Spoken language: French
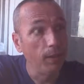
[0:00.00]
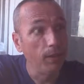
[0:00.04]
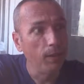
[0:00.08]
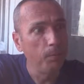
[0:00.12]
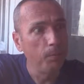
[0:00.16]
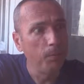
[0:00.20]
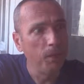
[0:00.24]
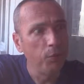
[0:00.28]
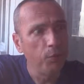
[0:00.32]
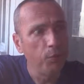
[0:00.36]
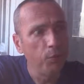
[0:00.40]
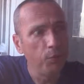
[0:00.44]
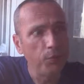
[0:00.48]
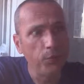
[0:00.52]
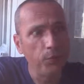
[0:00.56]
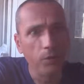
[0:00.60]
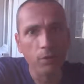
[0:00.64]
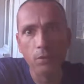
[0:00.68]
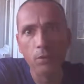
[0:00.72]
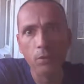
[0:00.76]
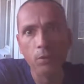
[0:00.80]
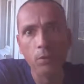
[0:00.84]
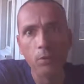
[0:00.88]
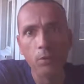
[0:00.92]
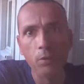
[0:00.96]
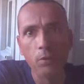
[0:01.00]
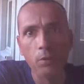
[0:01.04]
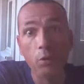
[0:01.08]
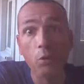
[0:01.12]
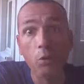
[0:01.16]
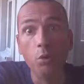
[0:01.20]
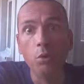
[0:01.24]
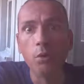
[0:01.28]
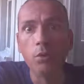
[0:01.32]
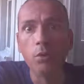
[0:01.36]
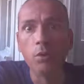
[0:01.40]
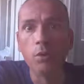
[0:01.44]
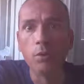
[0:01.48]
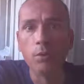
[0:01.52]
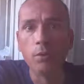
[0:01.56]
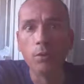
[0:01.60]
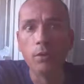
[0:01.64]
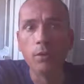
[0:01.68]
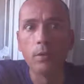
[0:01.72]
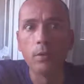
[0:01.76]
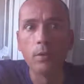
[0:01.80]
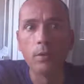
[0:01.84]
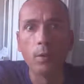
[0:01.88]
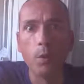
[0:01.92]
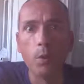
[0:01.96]
des manœuvres euh, de l'OTAN
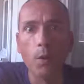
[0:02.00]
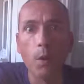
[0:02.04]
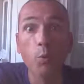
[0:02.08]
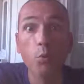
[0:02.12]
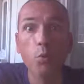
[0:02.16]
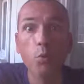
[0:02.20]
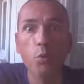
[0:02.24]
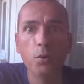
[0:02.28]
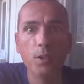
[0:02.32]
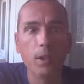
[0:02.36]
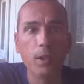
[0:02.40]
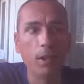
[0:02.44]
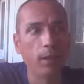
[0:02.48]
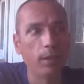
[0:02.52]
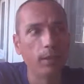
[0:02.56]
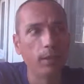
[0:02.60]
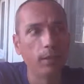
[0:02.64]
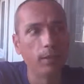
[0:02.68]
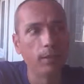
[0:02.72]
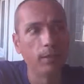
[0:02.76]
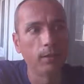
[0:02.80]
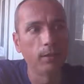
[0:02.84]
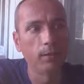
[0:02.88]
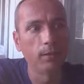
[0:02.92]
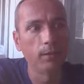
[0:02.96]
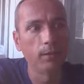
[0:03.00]
en Ukraine.